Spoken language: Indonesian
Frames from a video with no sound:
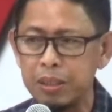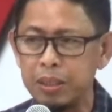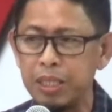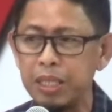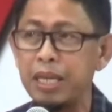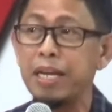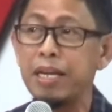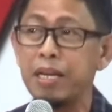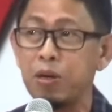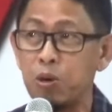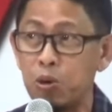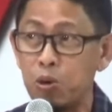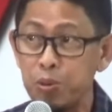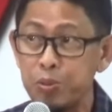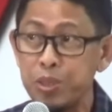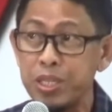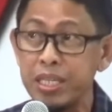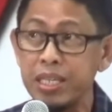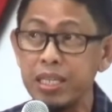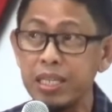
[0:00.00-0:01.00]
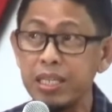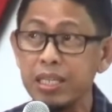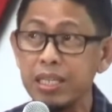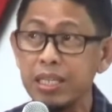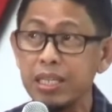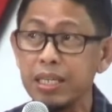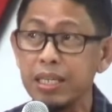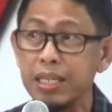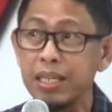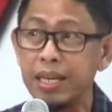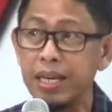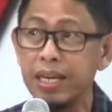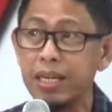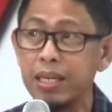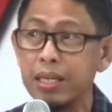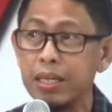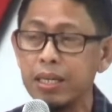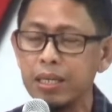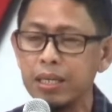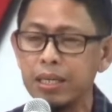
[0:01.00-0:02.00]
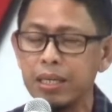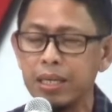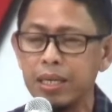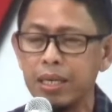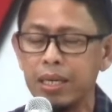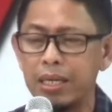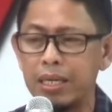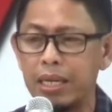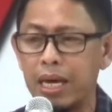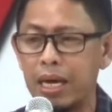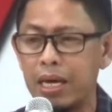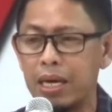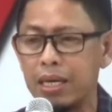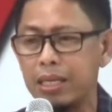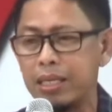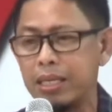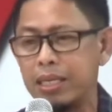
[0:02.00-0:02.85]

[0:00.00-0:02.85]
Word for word: tidak ada korupsi, ya? Nah,